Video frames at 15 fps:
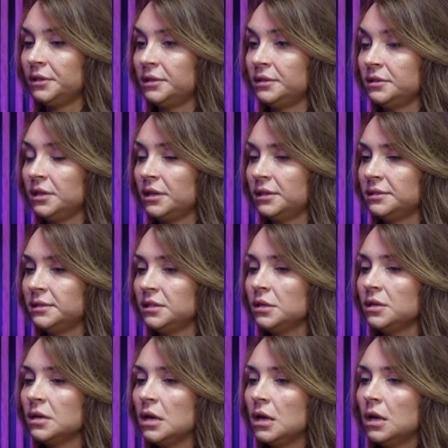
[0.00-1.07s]
edycji
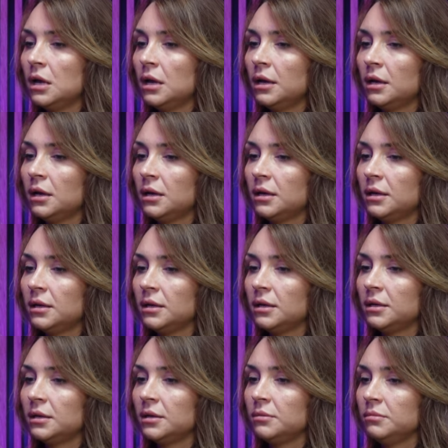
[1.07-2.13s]
akcji.
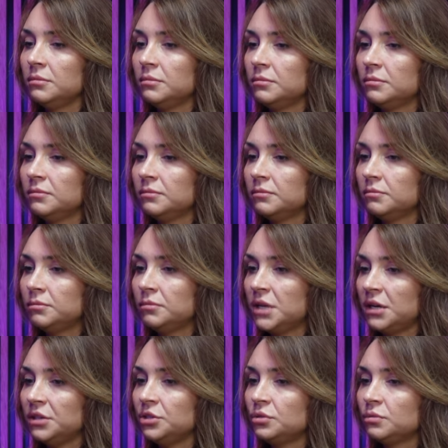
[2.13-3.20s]
E,
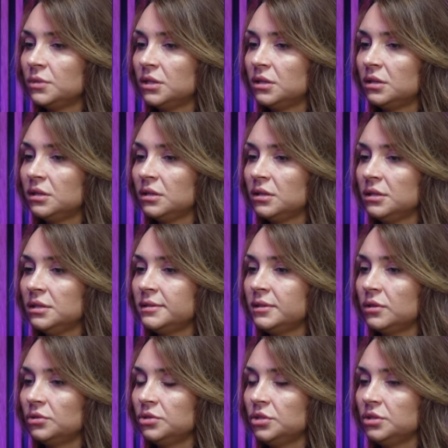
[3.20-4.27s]
braliśmy
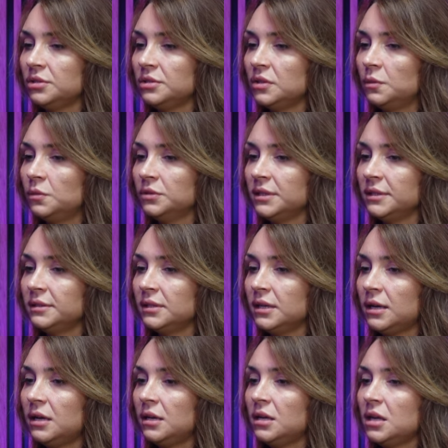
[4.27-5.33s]
listy od dzieci z domu
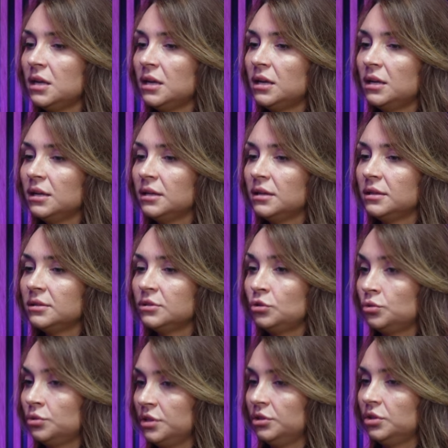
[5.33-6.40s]
dziecka, z
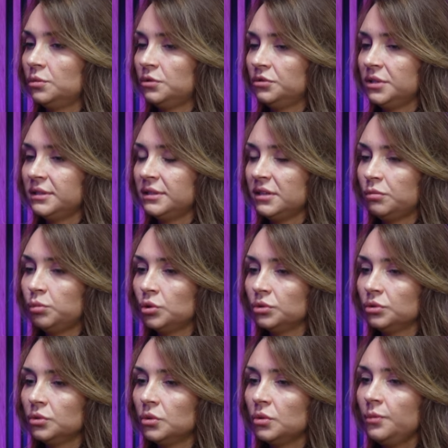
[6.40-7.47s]
różnych domów dziecka w
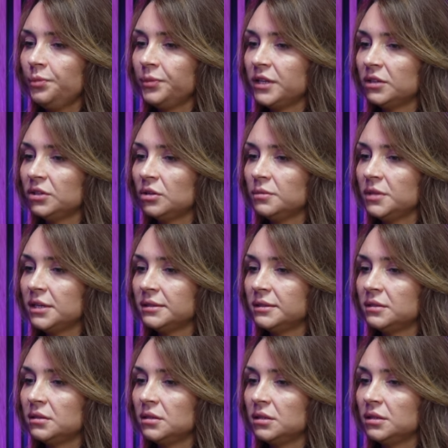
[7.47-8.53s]
Płocku,
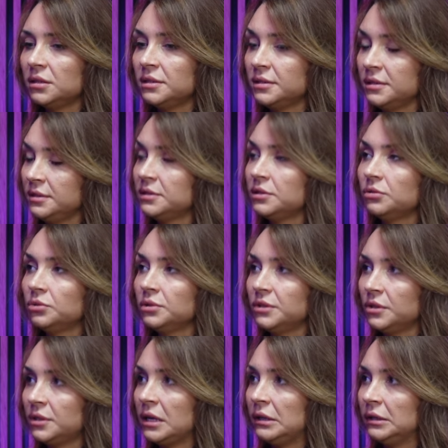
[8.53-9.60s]
natomiast i z
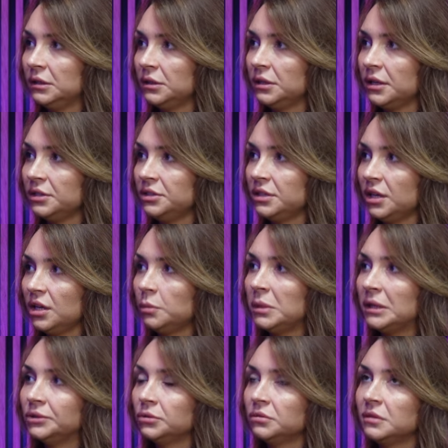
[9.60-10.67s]
instytucjonalnych jakichś takich
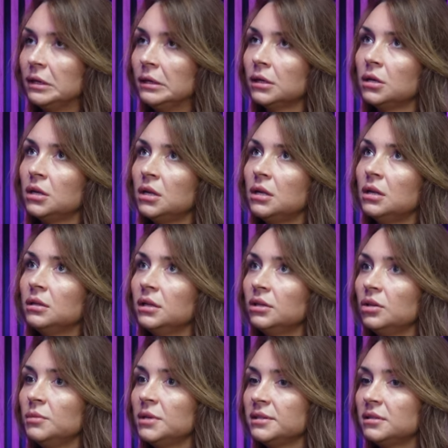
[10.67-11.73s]
placówek.
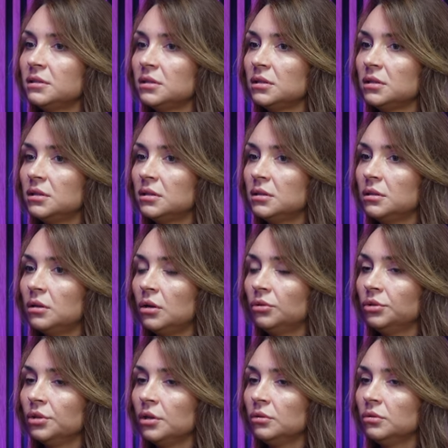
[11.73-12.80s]
Natomiast
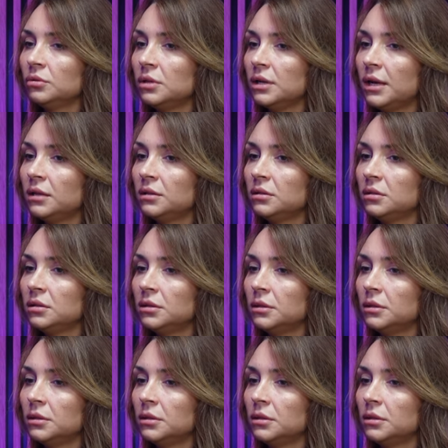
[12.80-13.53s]
od kilku lat